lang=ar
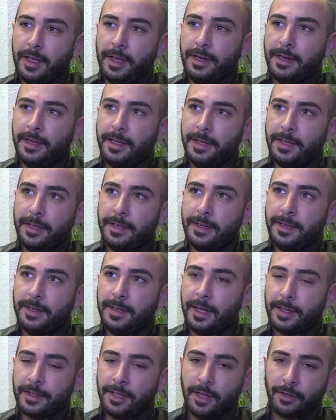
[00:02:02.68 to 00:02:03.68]
يعني
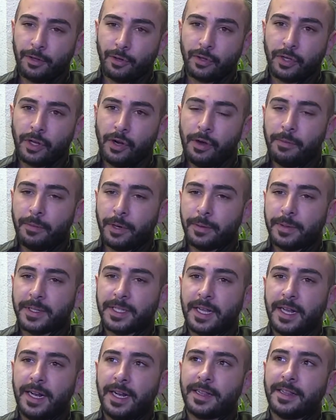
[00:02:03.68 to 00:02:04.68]
يعطيها طولة العمر
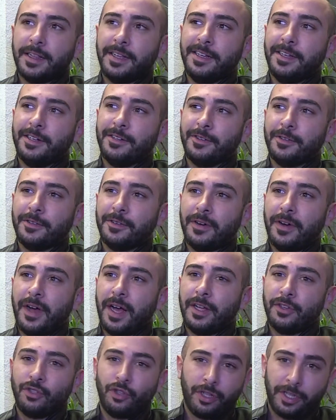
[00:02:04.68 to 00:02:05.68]
بس قالت لي انه
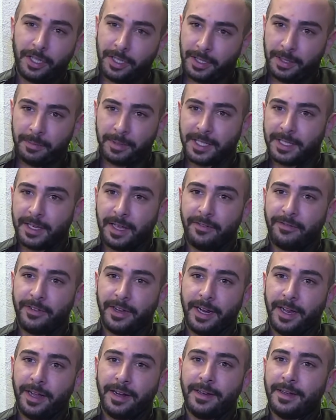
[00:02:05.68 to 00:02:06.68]
جدتي
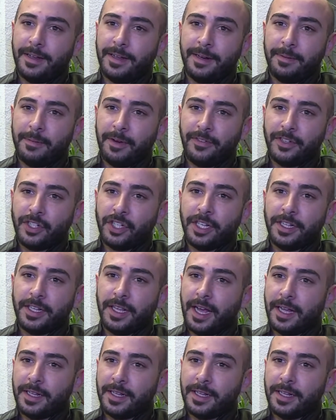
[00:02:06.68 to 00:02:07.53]
بتسافر يعني انا ما فيش عندي